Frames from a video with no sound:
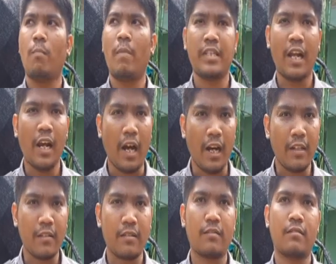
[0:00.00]
masyarakat
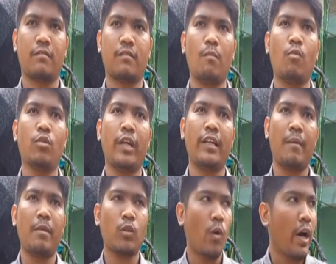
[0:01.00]
kemudian
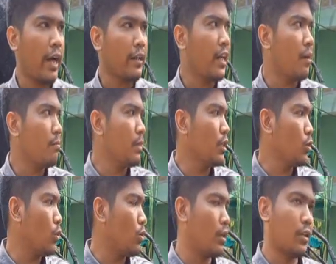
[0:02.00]
kami tuangkan dalam
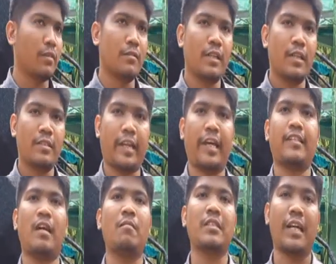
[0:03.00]
bentuk
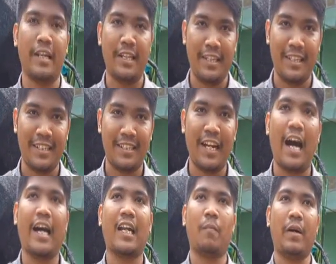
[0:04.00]
sketsa besar ini. Nah,
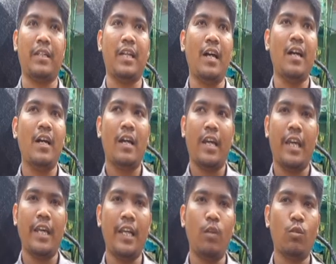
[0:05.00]
harapannya
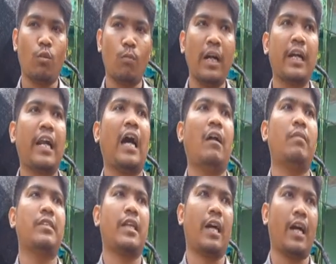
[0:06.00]
ini untuk menggerakkan
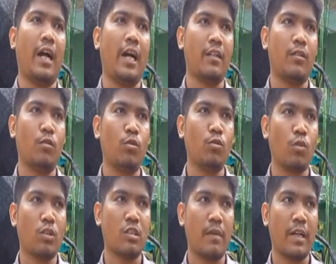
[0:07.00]
masyarakat,
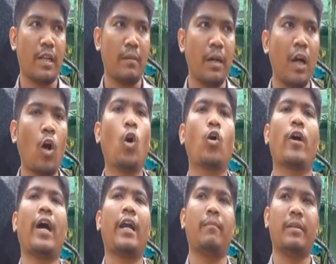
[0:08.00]
untuk semakin
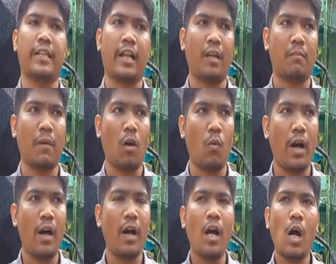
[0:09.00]
menggelorakan masyarakat
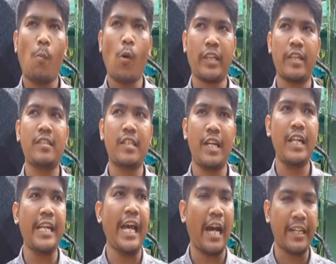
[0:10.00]
bahwa potensi
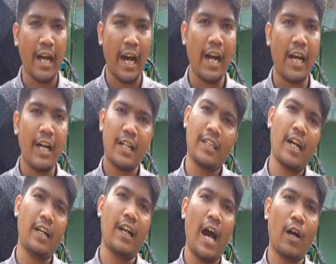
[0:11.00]
ini ada
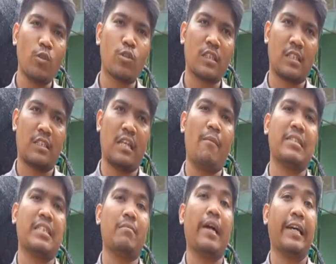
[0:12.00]
dan harus
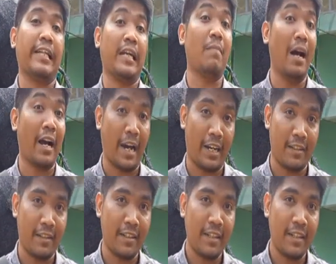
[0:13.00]
sama-sama kita kembangkan.